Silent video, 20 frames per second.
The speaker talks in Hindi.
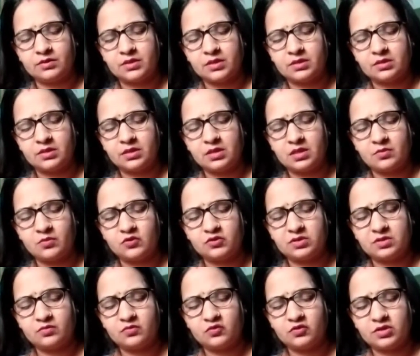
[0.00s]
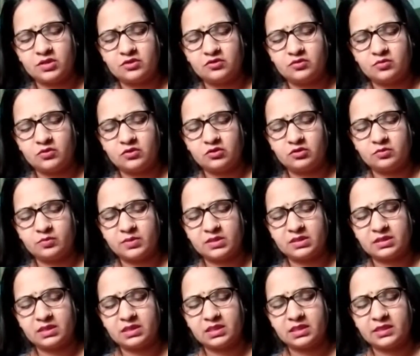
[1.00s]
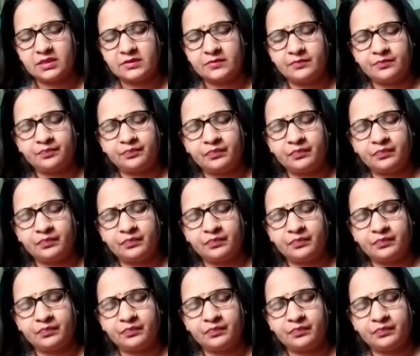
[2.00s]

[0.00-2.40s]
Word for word: सर्दी का मौसम मुझे तो बहुत पसंद है